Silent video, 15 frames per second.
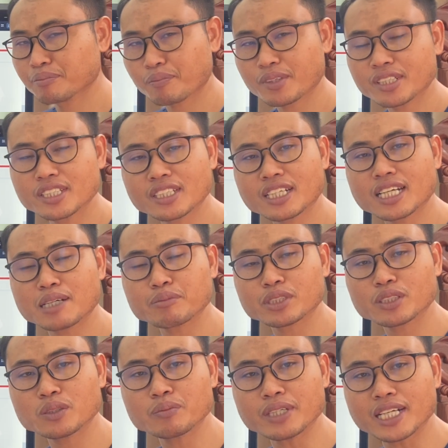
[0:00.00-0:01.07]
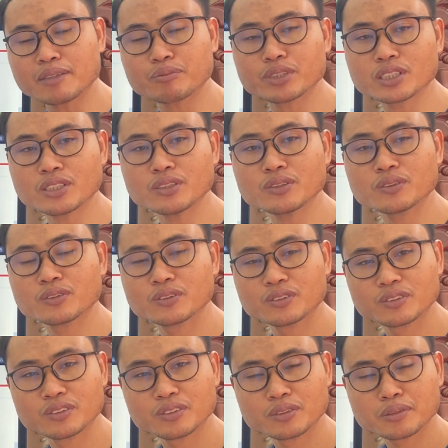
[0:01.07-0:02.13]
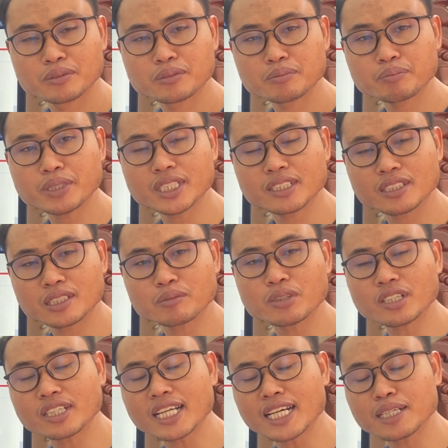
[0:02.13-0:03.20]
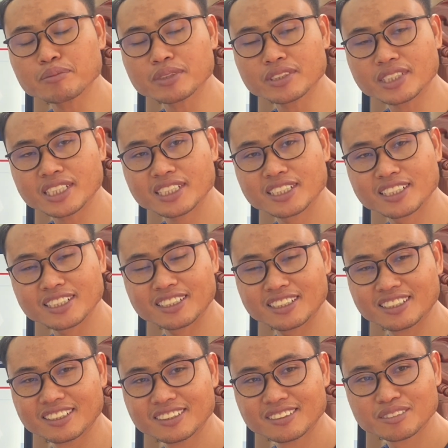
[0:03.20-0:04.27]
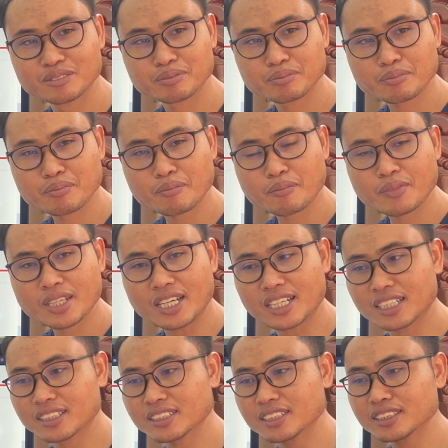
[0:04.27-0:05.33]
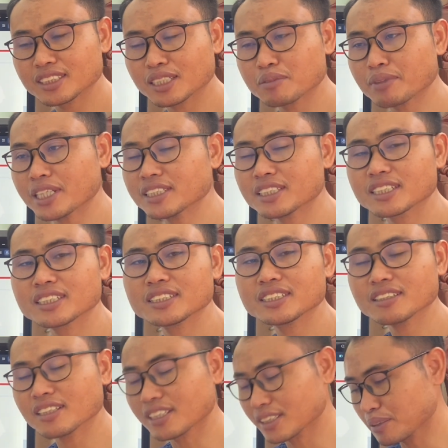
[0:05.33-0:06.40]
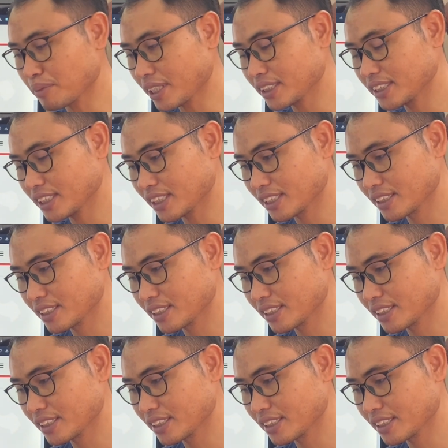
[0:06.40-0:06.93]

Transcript: chỉ cạp vào tôi và áp vào thụ bật là bỏ đào nữa này anh nắng dương chỉ mai dương lưới tôi gọt sờ bài chật